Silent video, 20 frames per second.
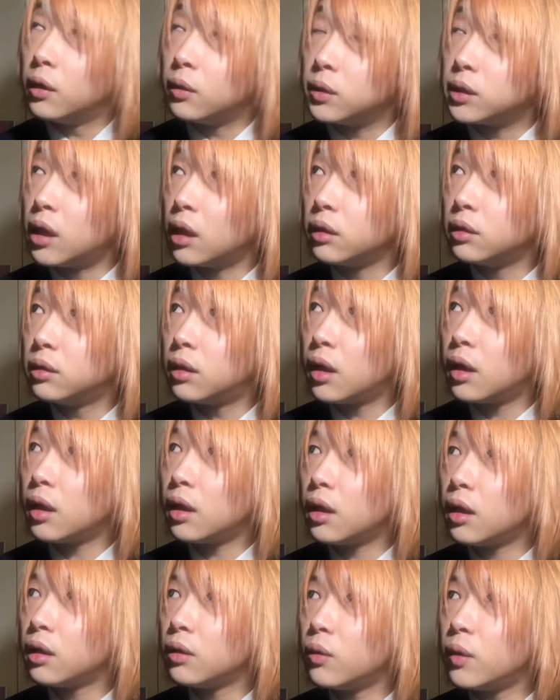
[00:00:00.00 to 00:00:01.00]

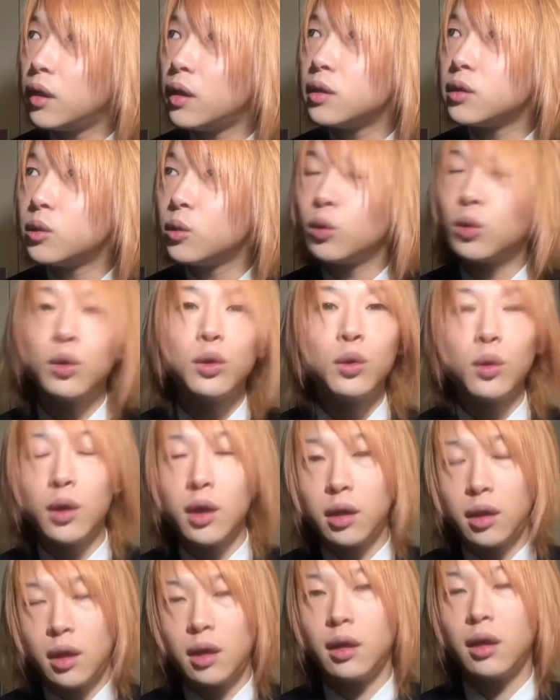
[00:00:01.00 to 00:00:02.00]
桜の映像を届
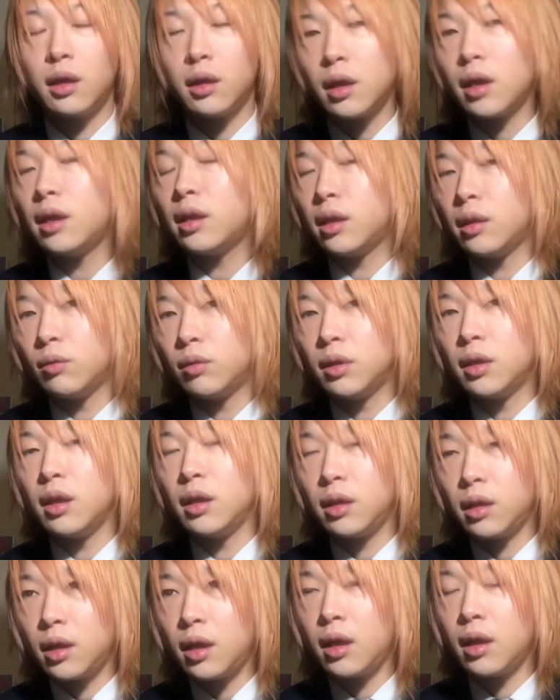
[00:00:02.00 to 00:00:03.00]
けてあげたいって言ってい
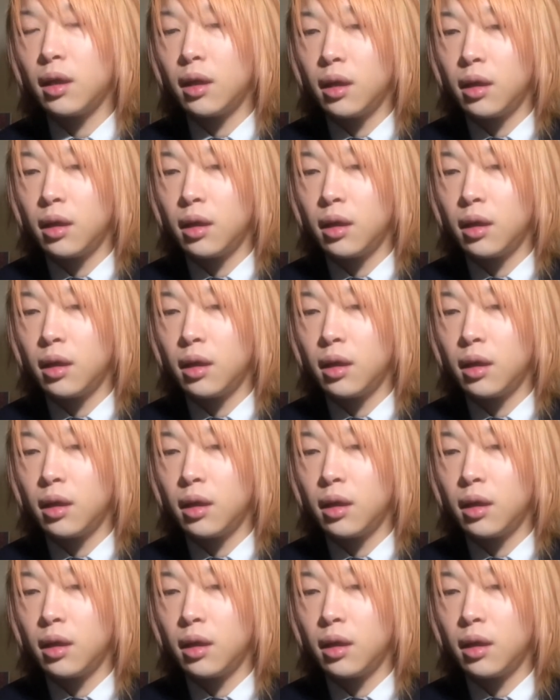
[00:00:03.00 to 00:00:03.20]
て、